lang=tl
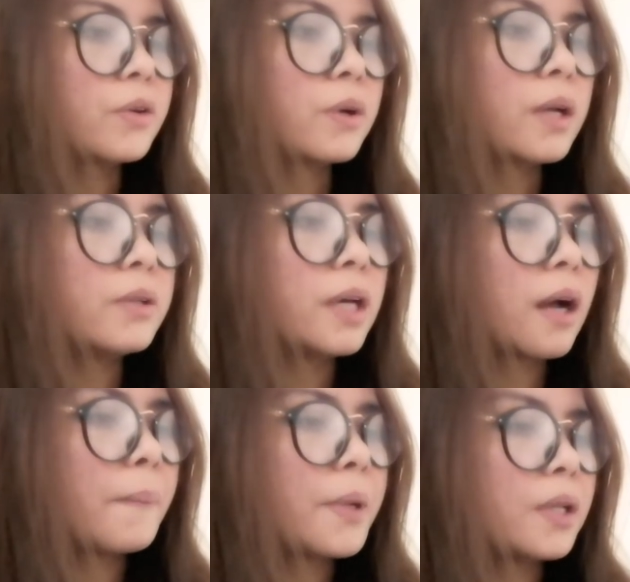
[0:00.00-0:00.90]
yung ano na
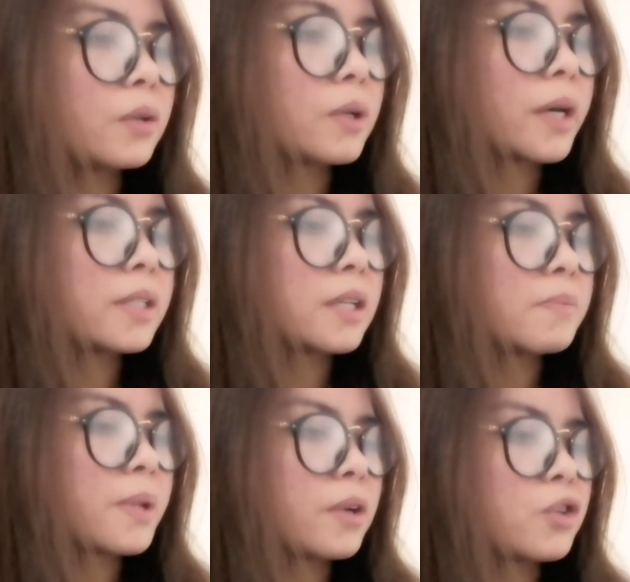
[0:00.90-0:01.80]
kape na to, guys,
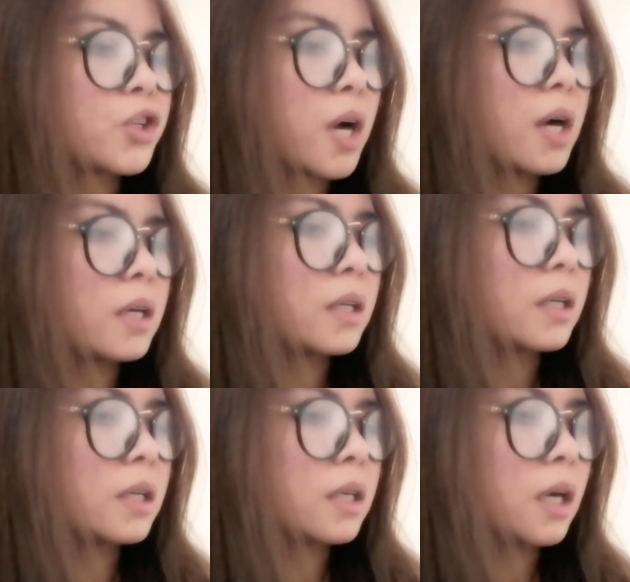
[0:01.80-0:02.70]
eh, meron siyang,
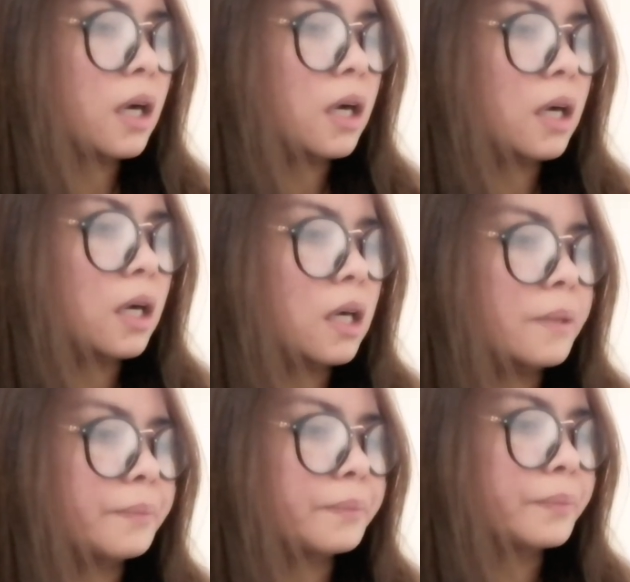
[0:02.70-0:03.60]
ah,
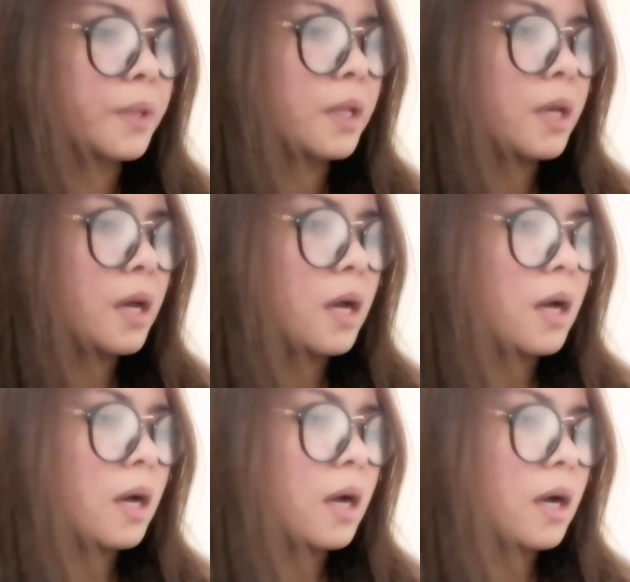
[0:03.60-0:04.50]
uh,
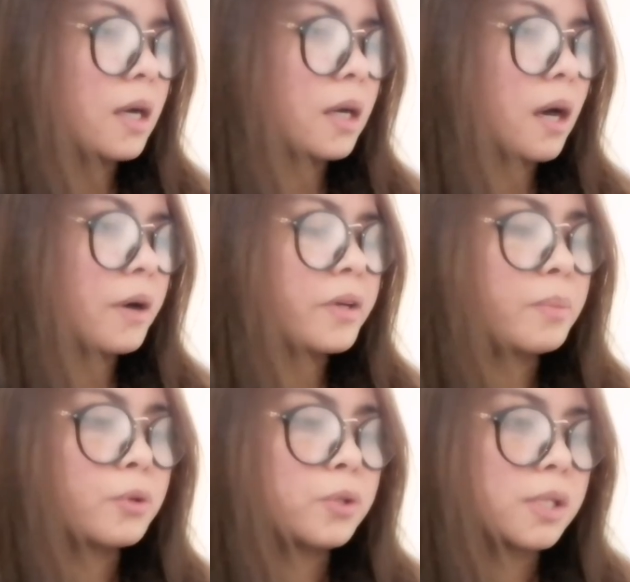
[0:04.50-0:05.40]

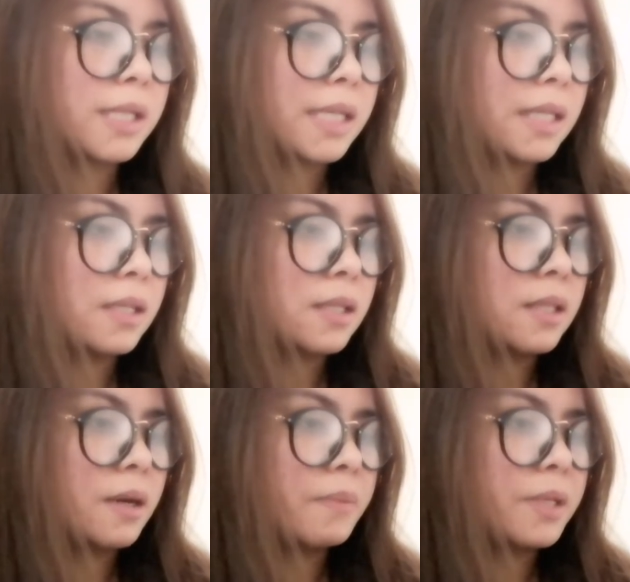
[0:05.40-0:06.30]
cardamom seeds
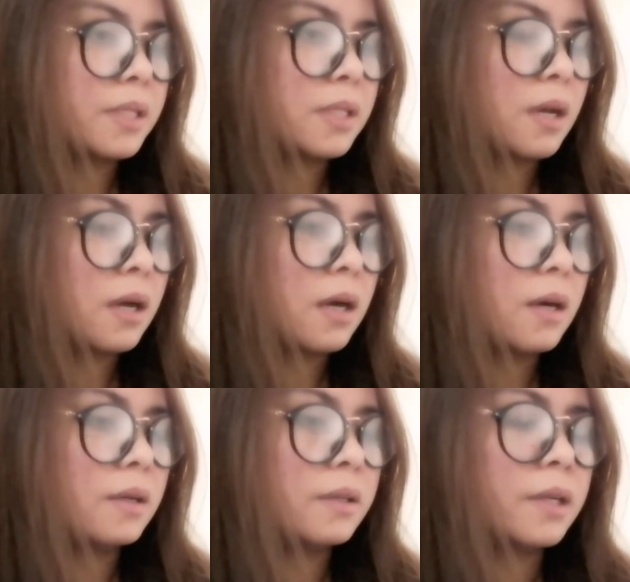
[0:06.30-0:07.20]
na mix, uh,
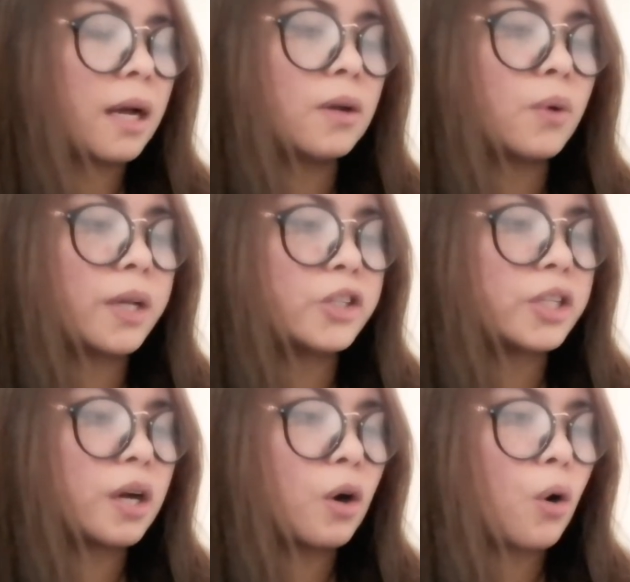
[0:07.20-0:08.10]
ah, nahaluan
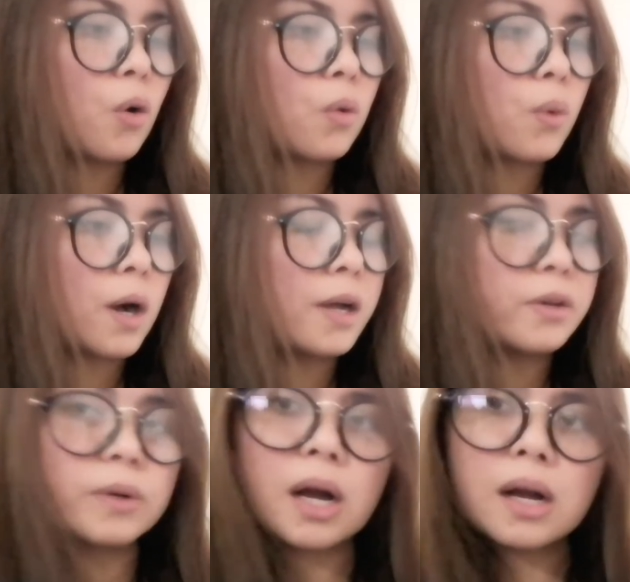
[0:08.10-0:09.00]
siya ng kokwa,
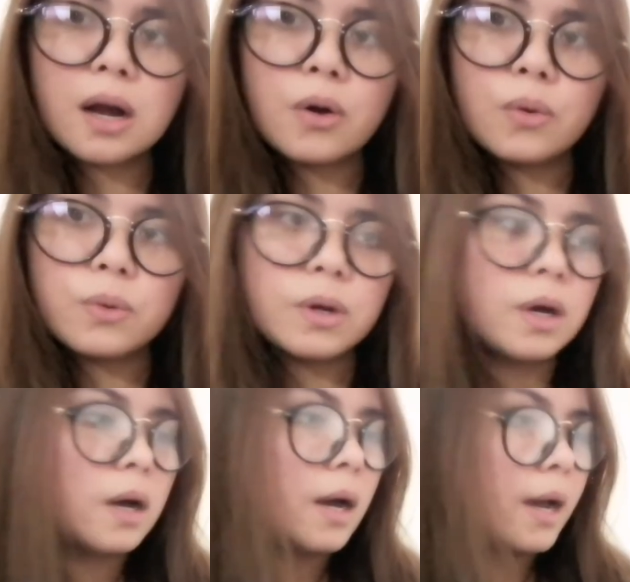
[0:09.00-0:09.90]
yung cacao,
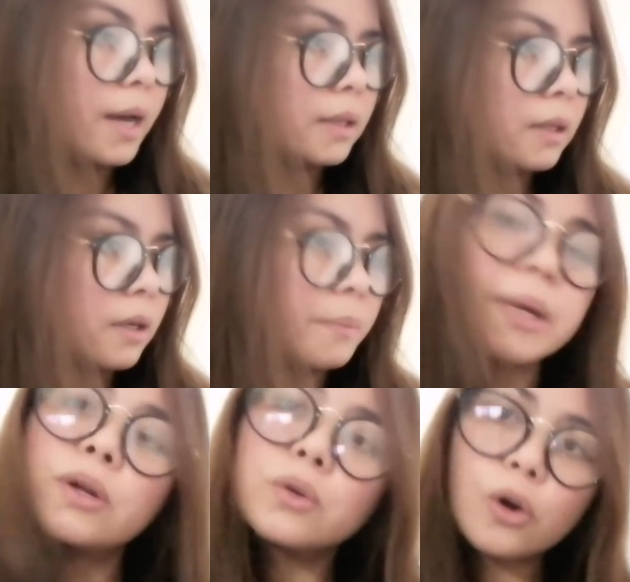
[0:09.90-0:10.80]
at uh,
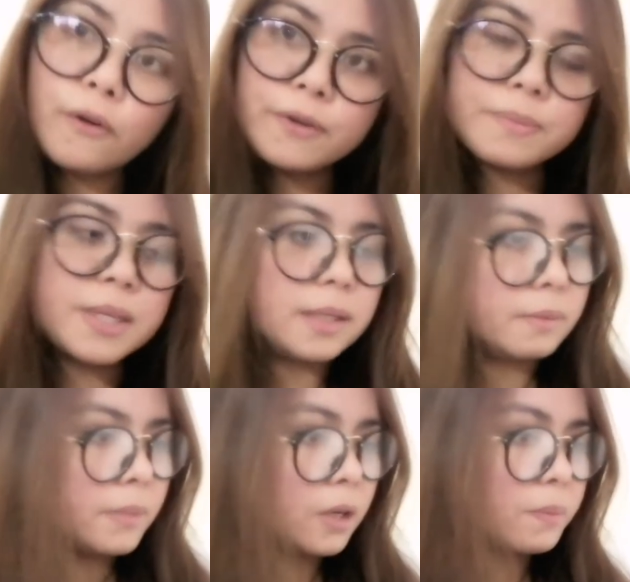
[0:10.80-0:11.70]
merong coffee
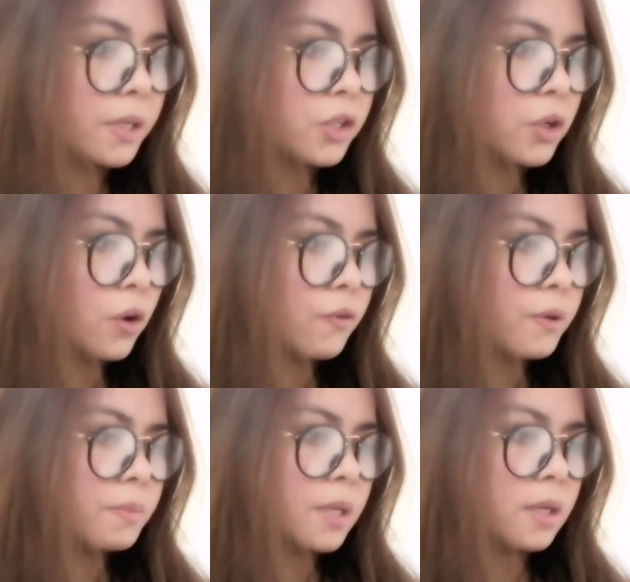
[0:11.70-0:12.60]
bean. Meron pa rin siyang
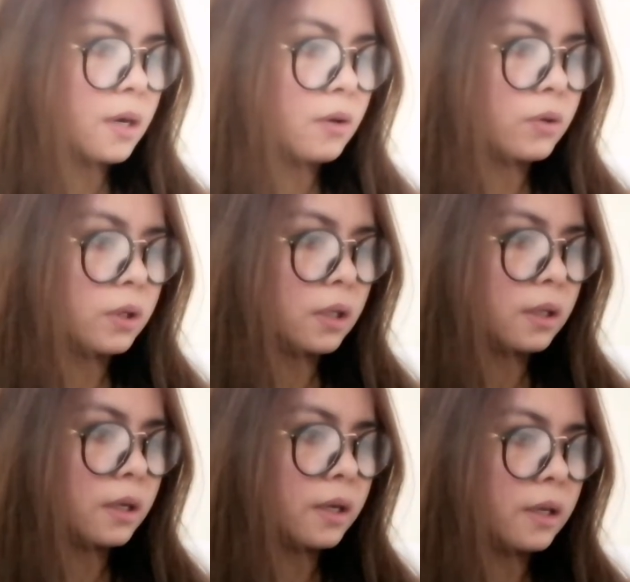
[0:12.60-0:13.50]
coffee bean na konti,
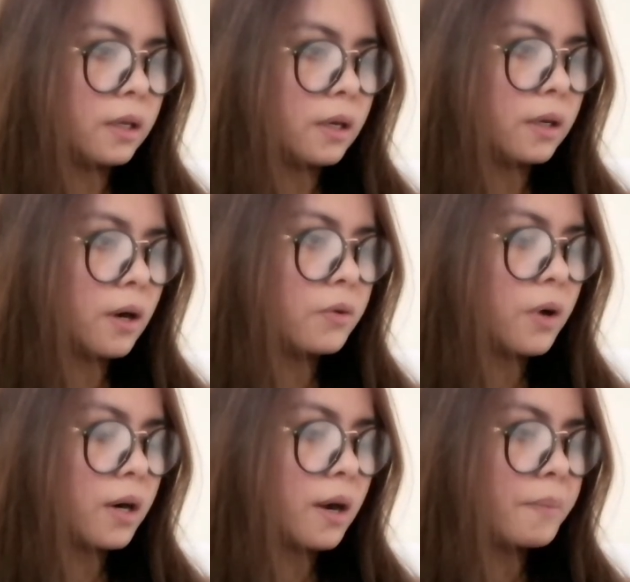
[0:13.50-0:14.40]
uh,
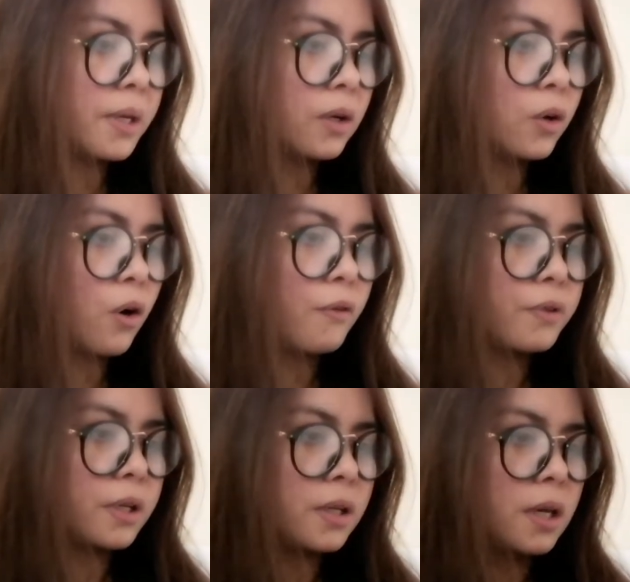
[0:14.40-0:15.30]
ground Arabic
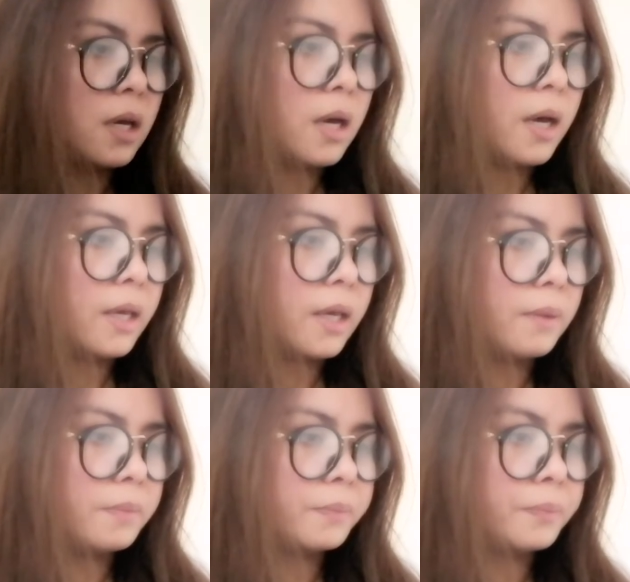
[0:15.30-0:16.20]
coffee.
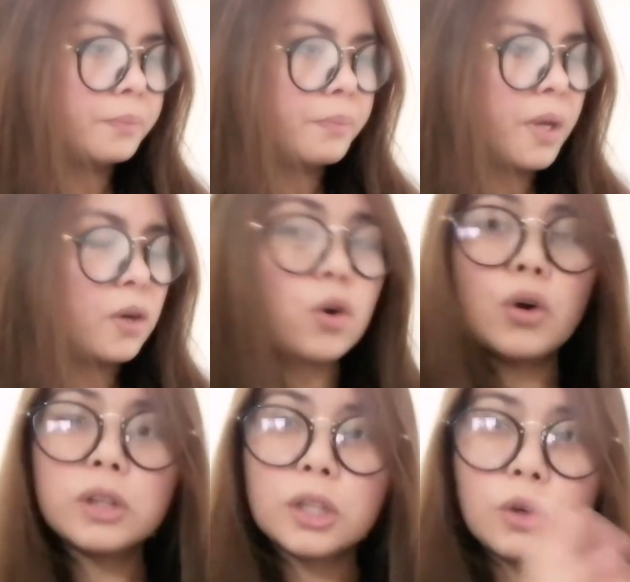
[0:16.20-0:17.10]
Ayan. Pero
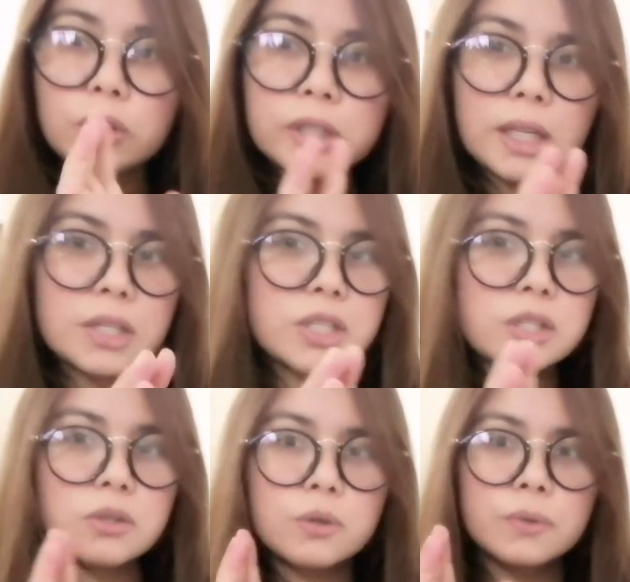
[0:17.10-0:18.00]
konting-konti lang siya.
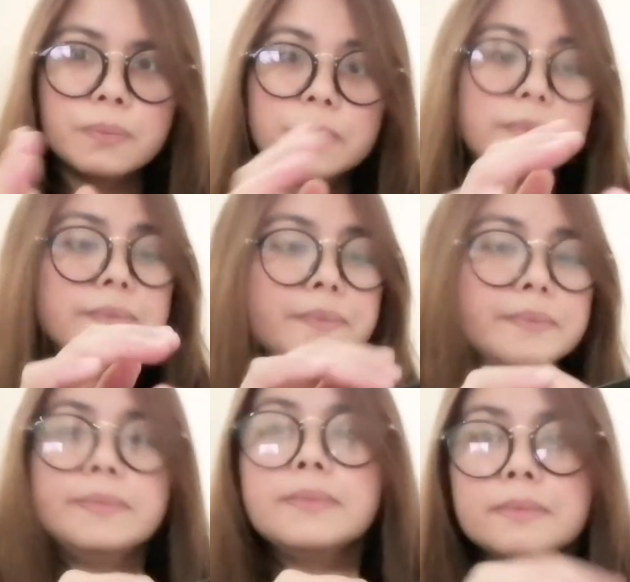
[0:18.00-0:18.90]
So,
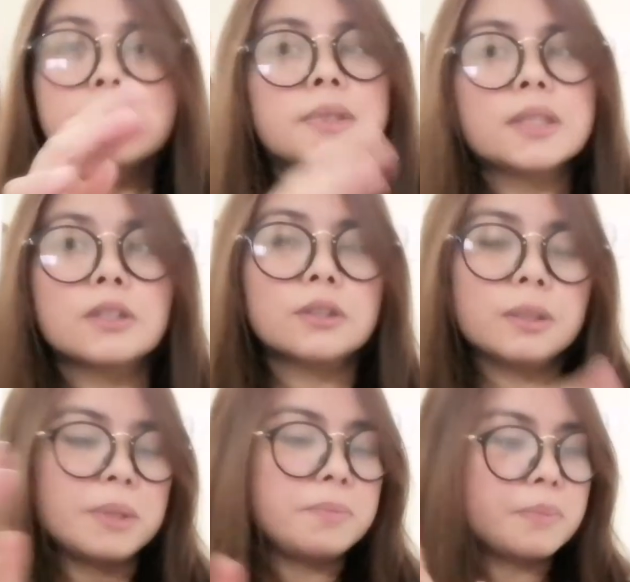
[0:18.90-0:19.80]
siguro
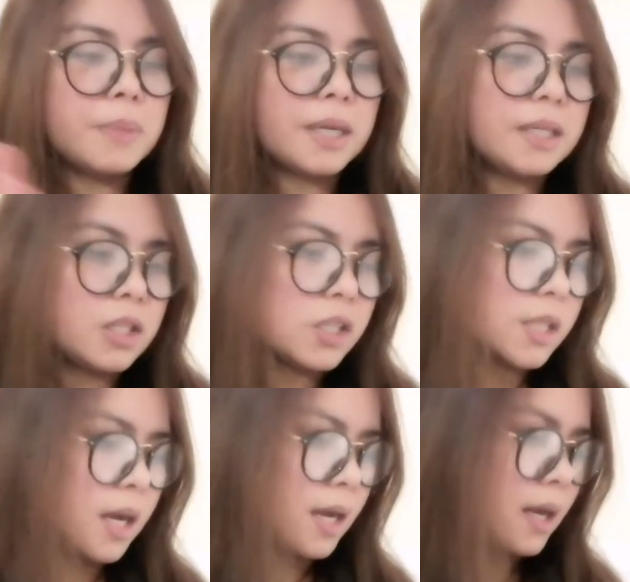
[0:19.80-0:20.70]
naman maganda siya
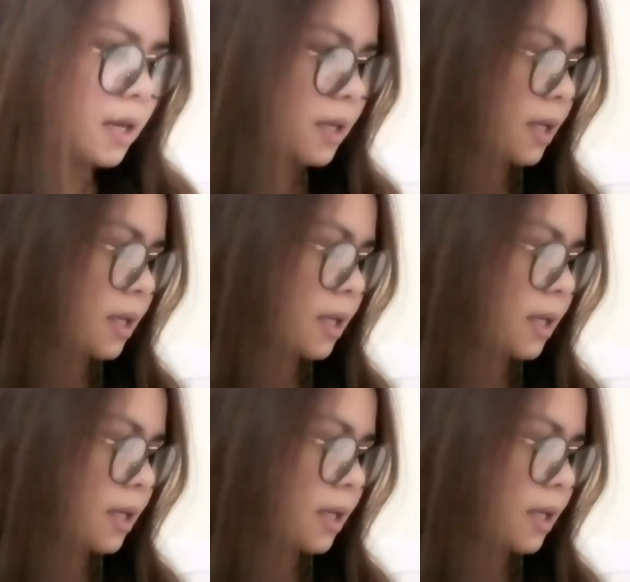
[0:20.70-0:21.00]
sa uh,